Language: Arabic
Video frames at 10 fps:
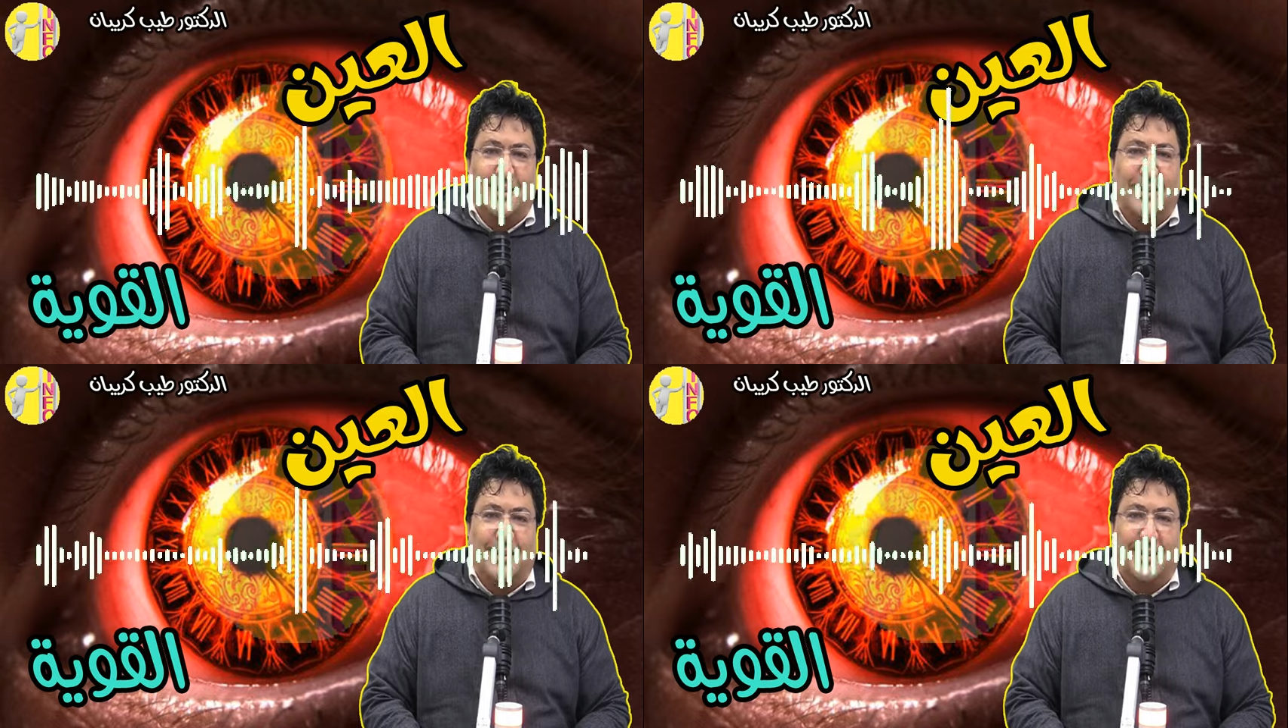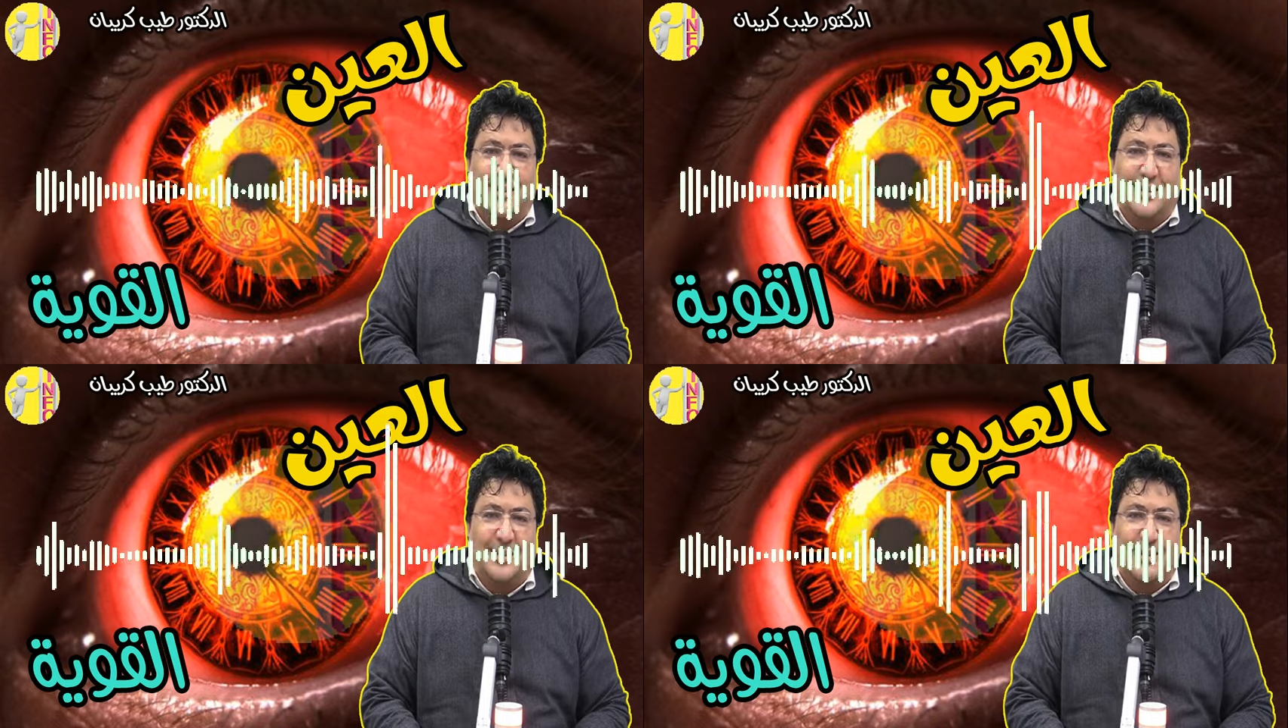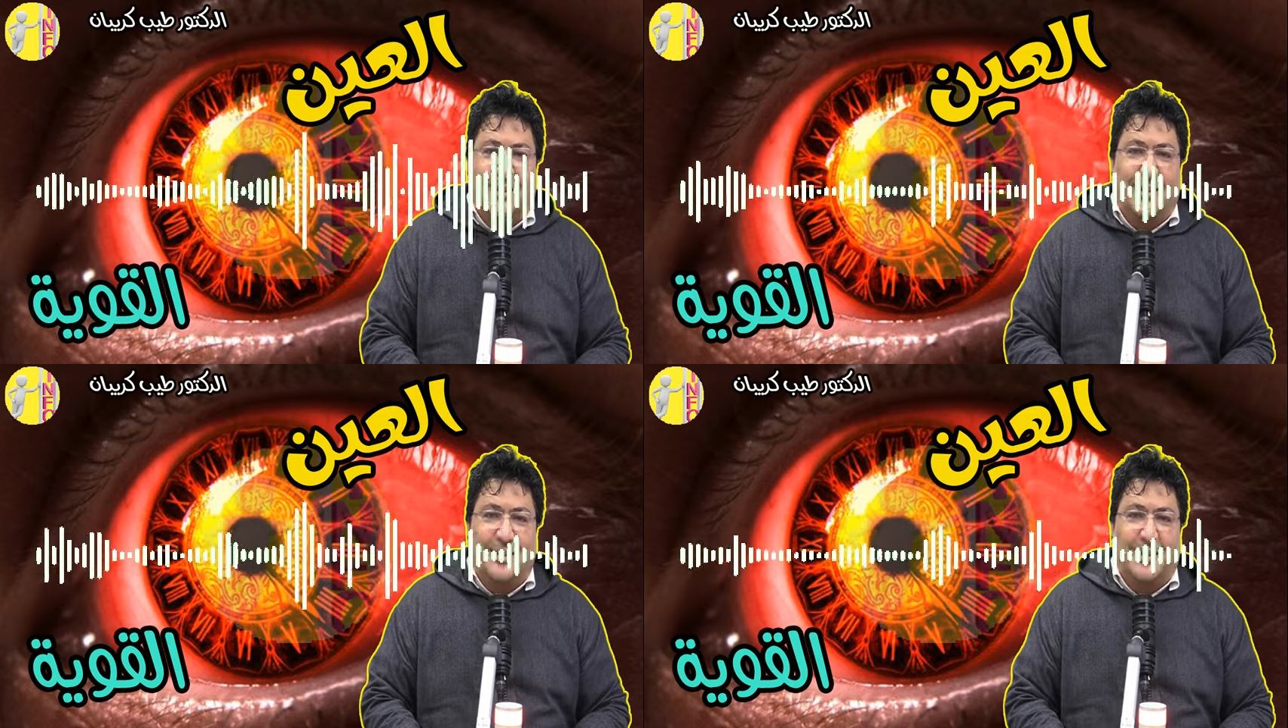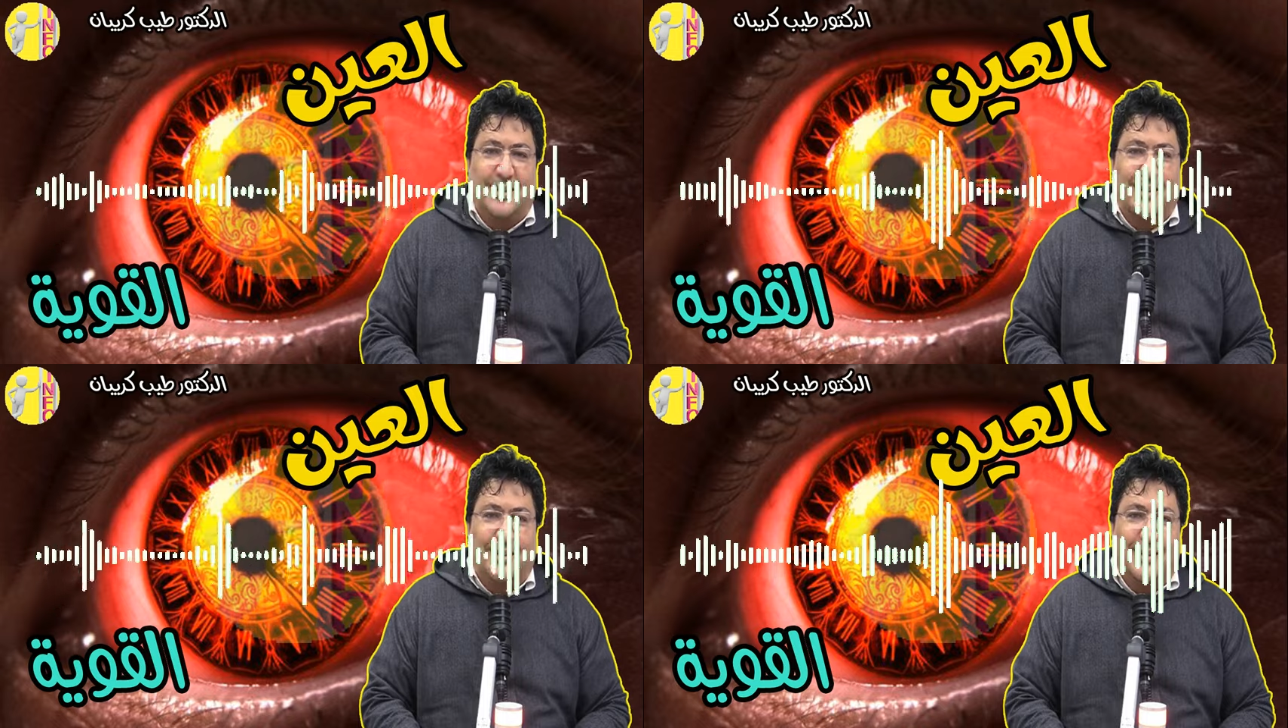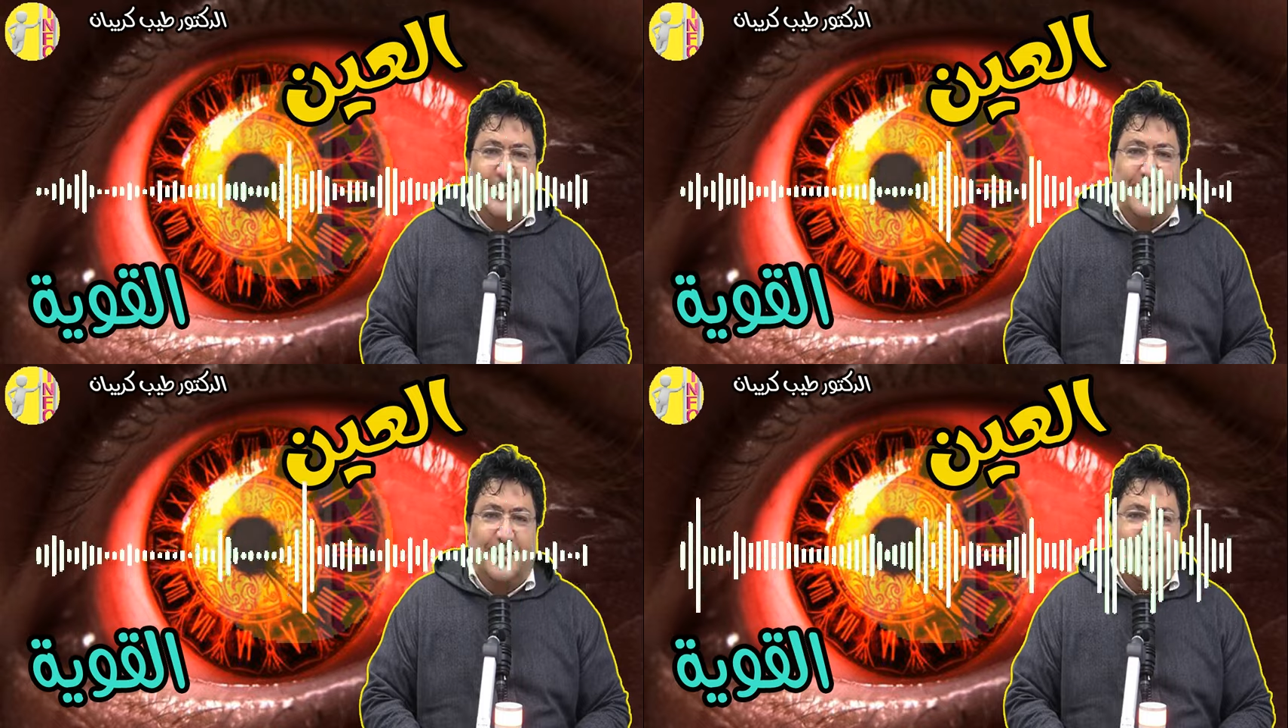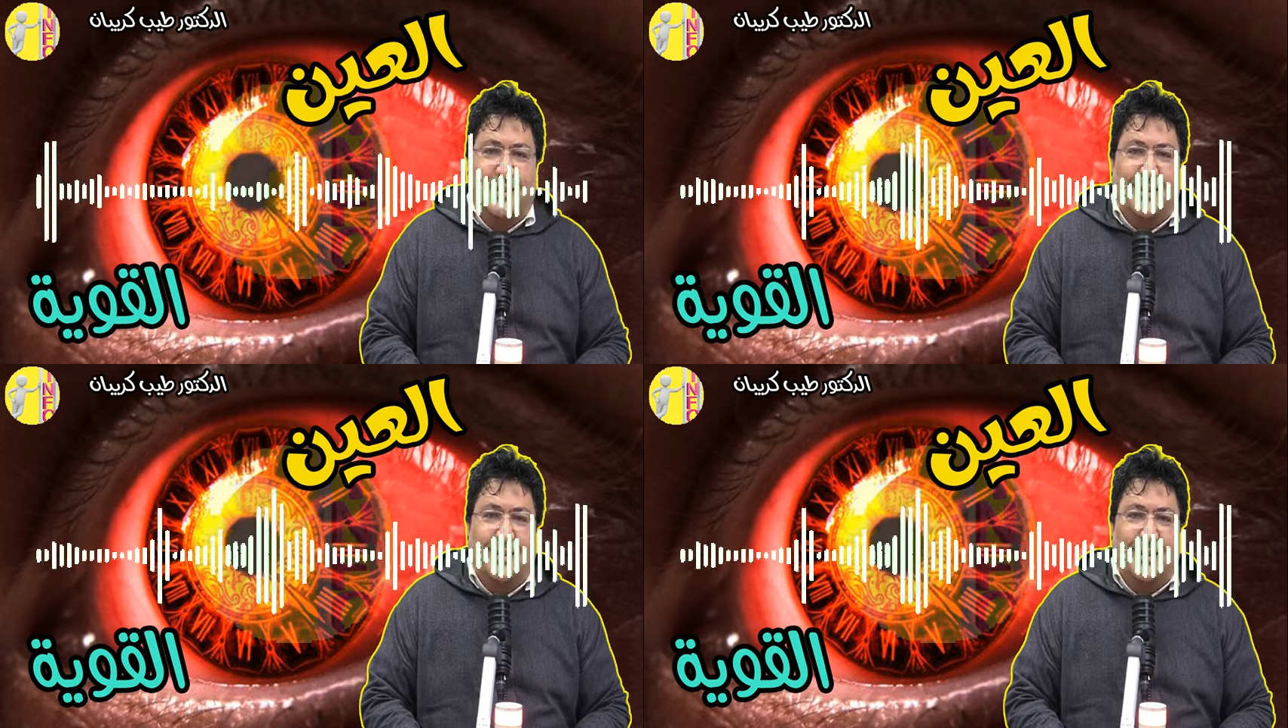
النبي صلى الله عليه وسلم